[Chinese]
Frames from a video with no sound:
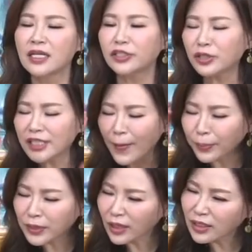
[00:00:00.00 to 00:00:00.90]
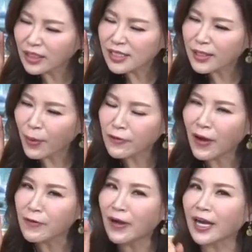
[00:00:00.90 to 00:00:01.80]
你就想不到一个什么
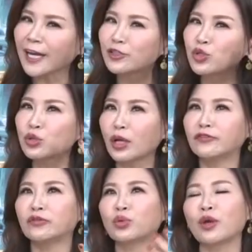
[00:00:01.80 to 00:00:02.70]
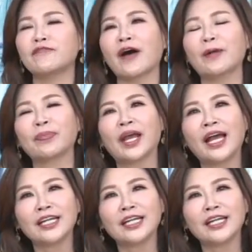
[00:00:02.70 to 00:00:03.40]
方法可以去说服对方。